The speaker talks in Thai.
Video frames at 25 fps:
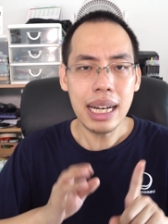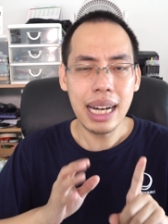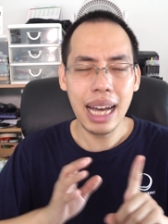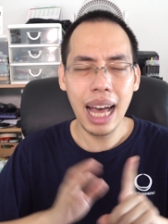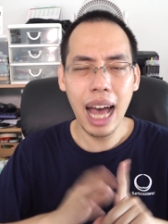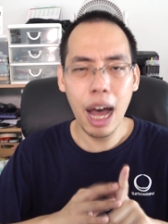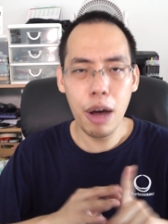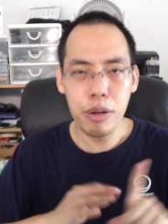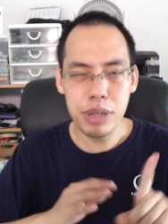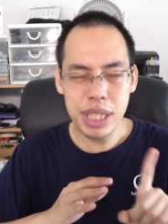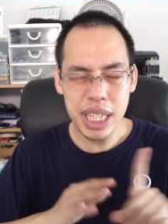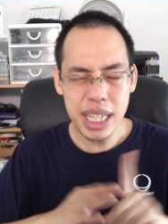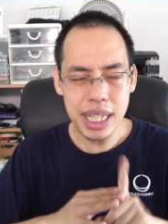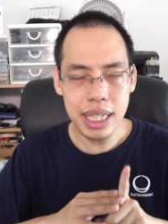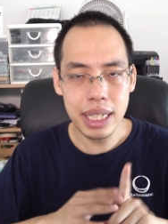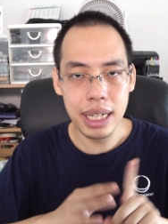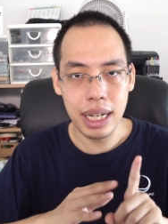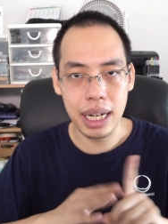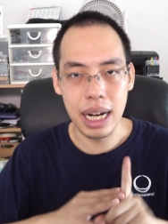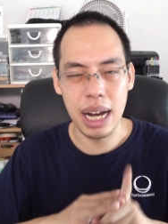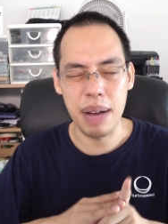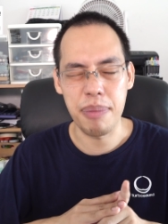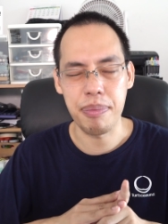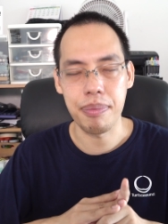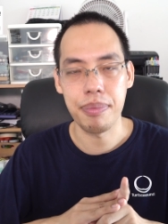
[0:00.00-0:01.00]
ข่าวที่
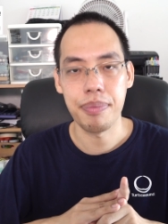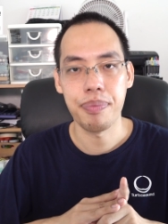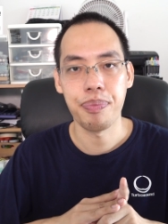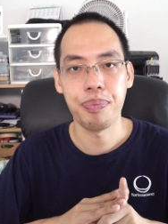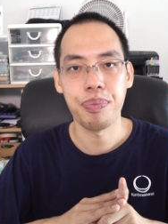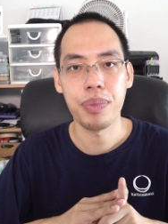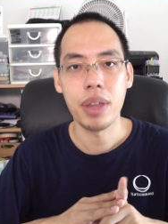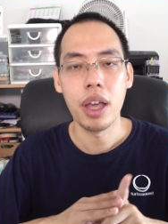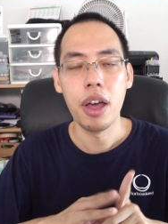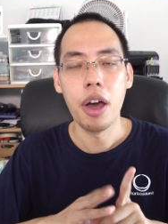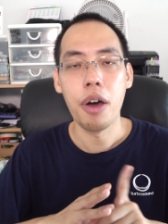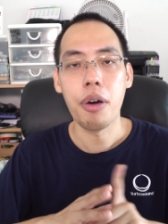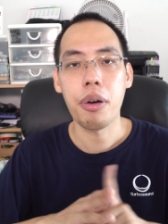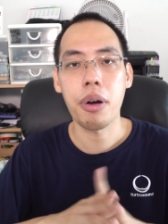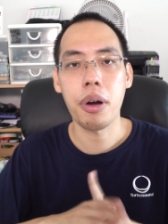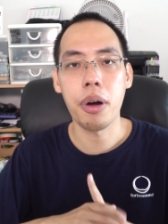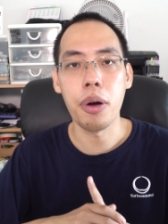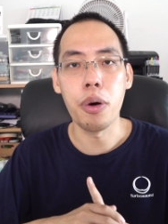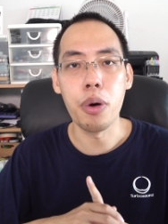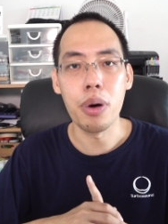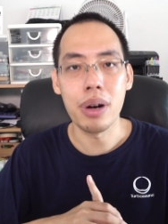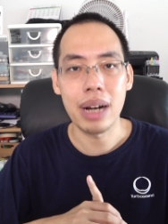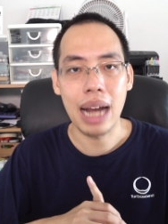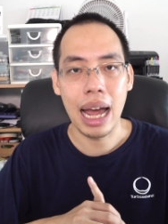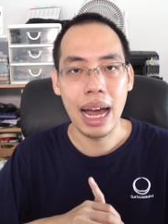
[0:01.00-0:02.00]
1 ครับ โร
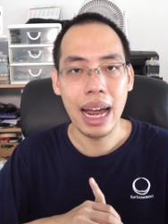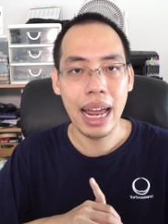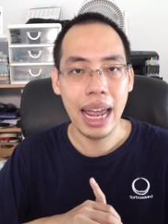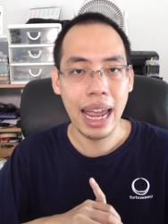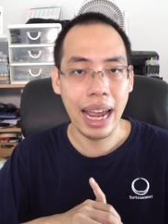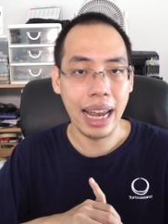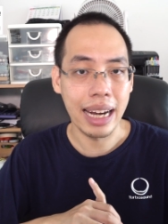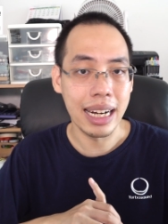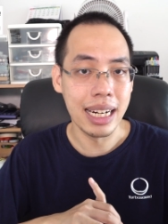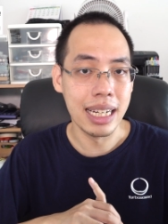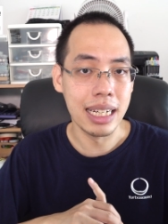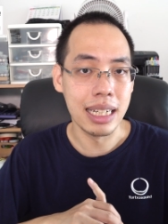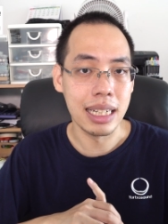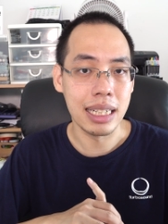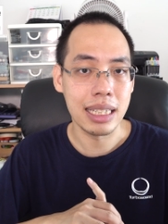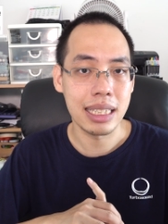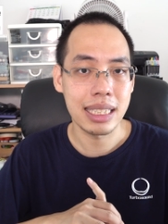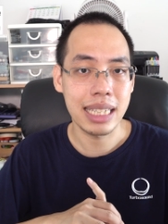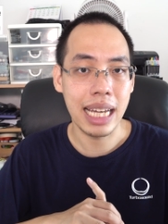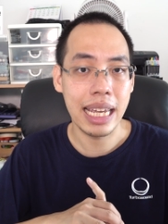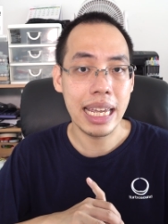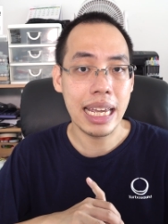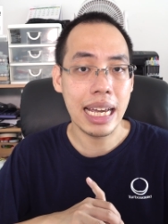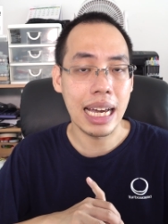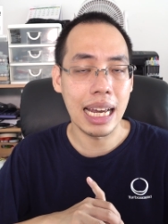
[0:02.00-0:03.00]
งหนังแห่งหนึ่งใจ
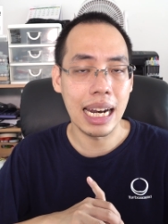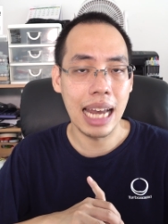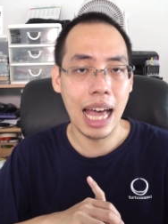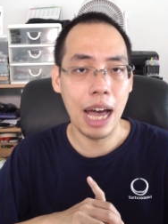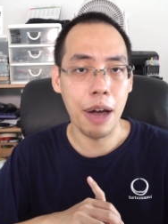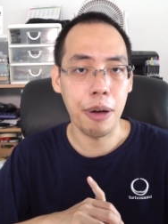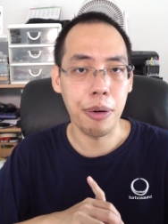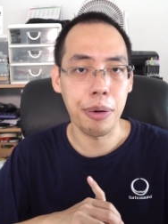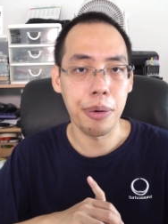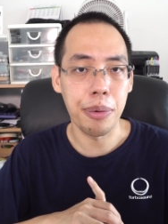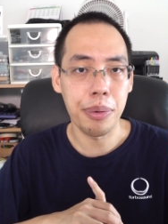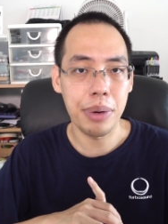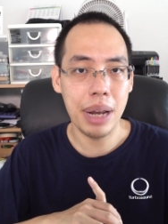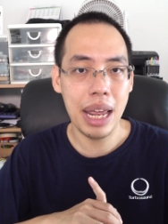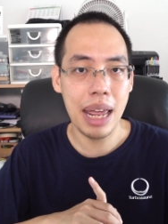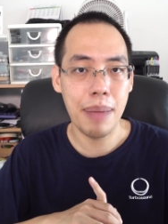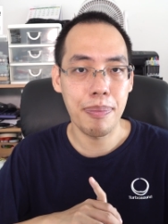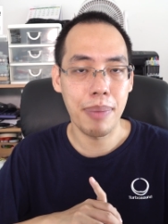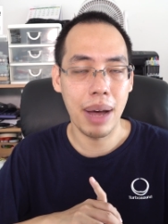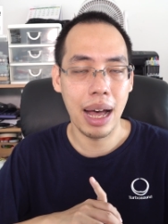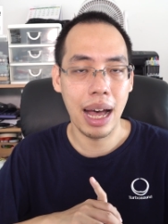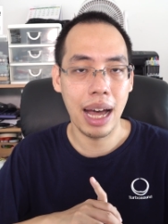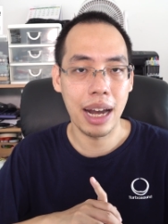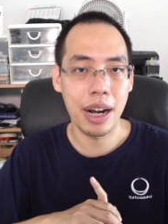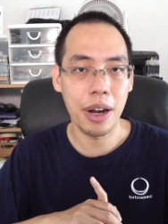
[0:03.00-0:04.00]
กลางกรุงเทพ
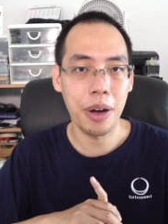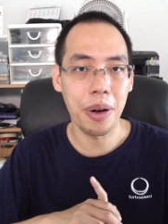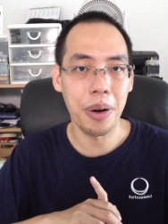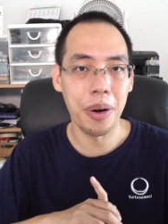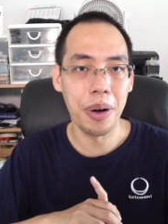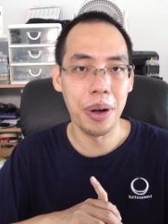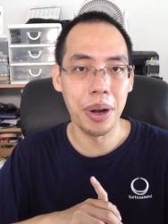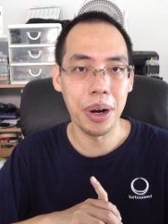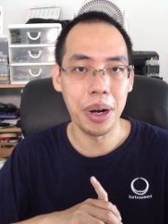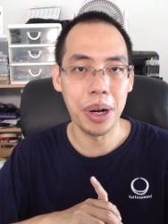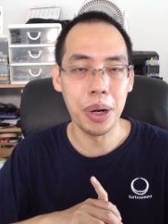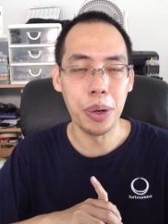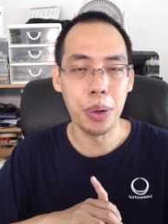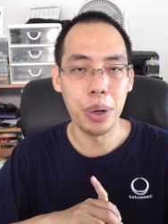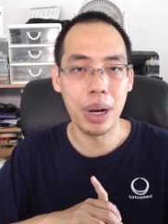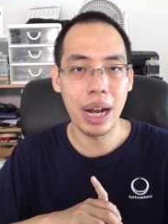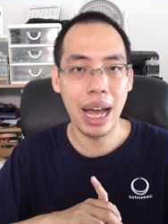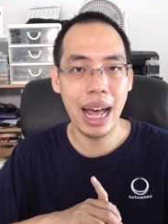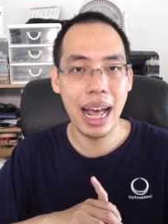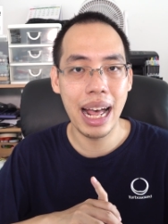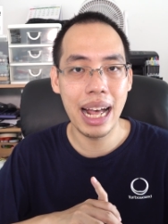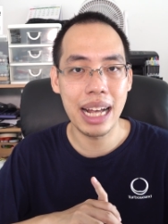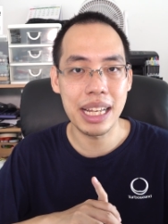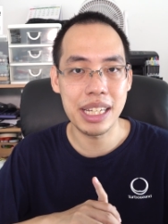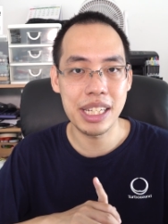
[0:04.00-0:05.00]
มหานครโดน
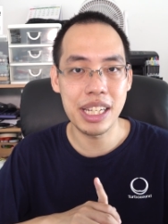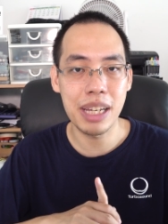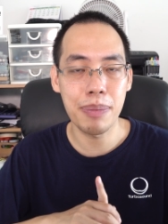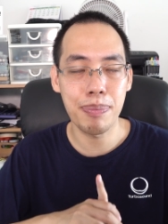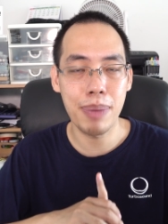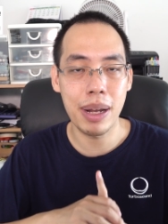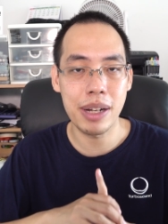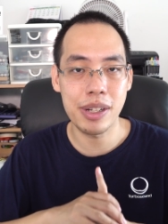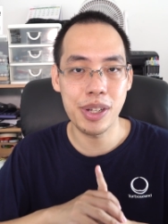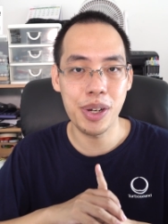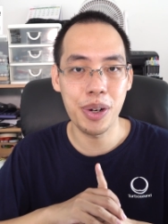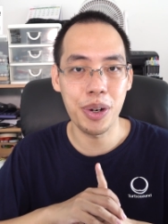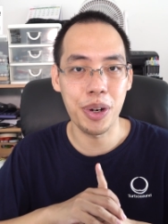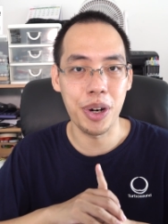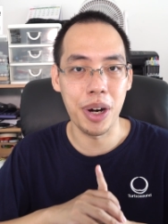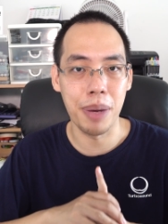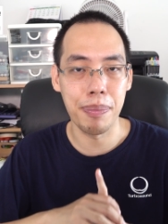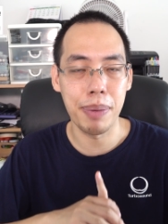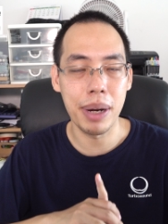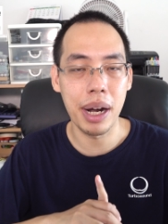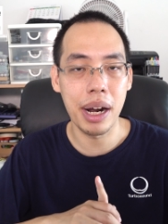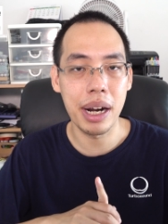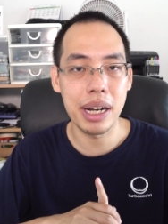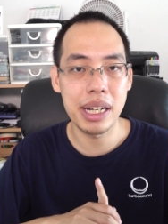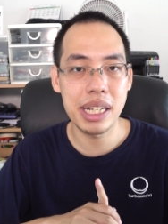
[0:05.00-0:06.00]
ห้างซึ่งเป็นเจ้าของ
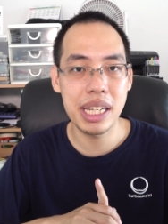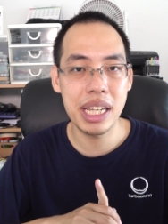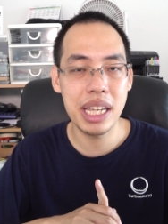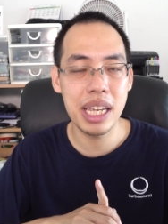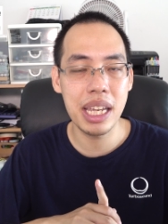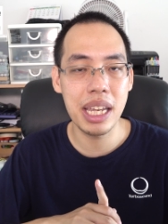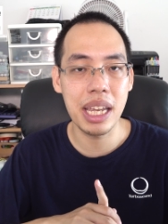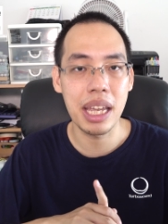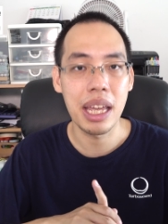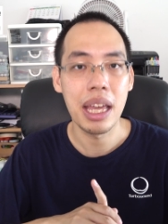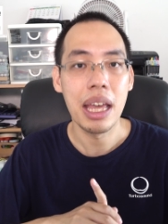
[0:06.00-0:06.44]
พื้นที่